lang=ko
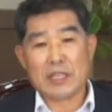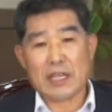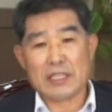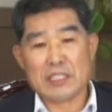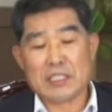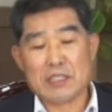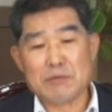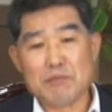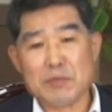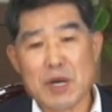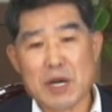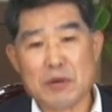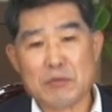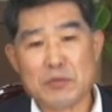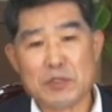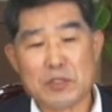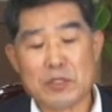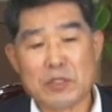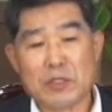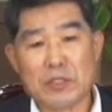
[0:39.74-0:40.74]
다친
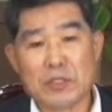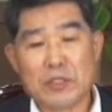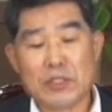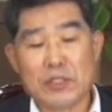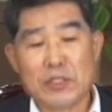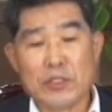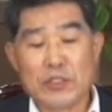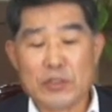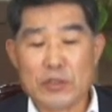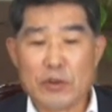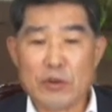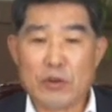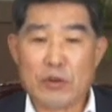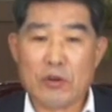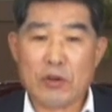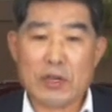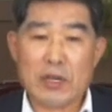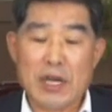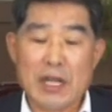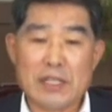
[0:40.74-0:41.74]
마음을 여러
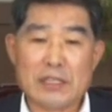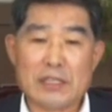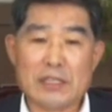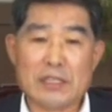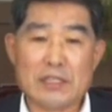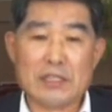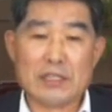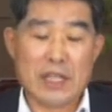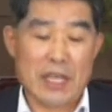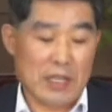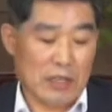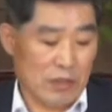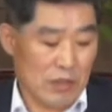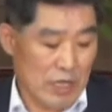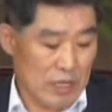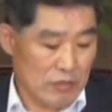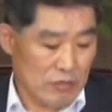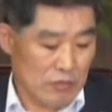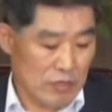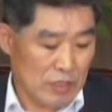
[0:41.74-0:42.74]
갈등을
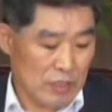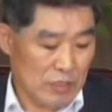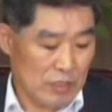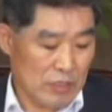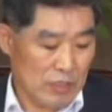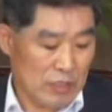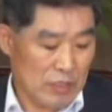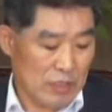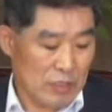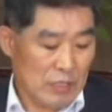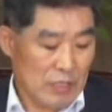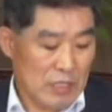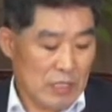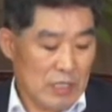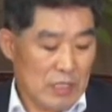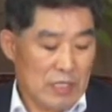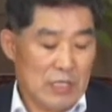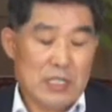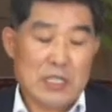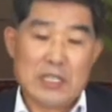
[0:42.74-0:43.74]
해결할 수 있는
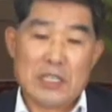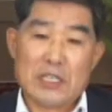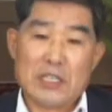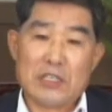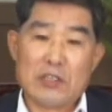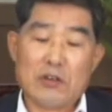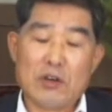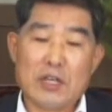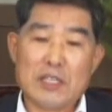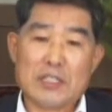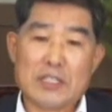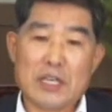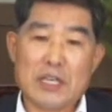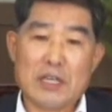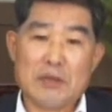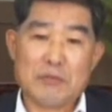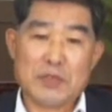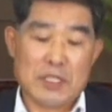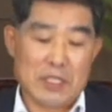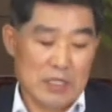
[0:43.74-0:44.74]
이러한
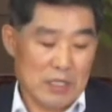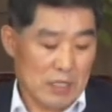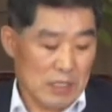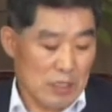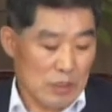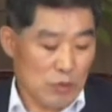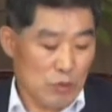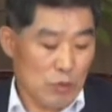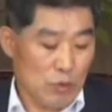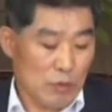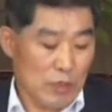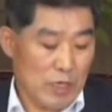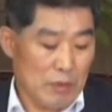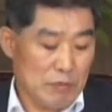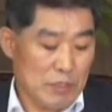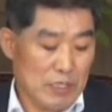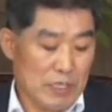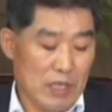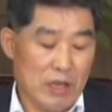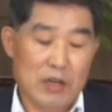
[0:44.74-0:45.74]
사람이
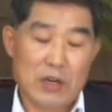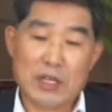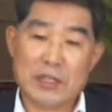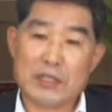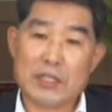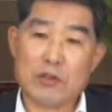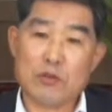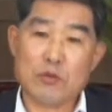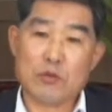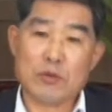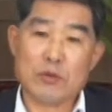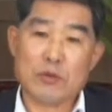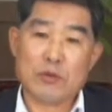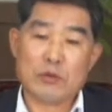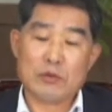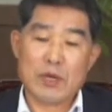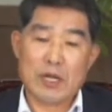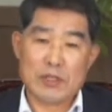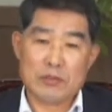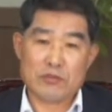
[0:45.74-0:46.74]
교육감이 되어야 한다고
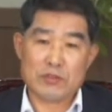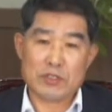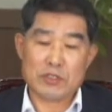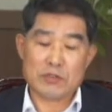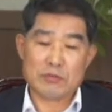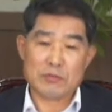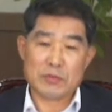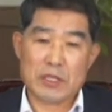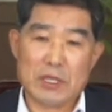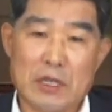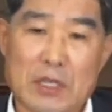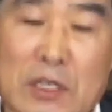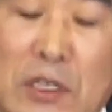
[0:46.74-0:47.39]
할 수 있습니다.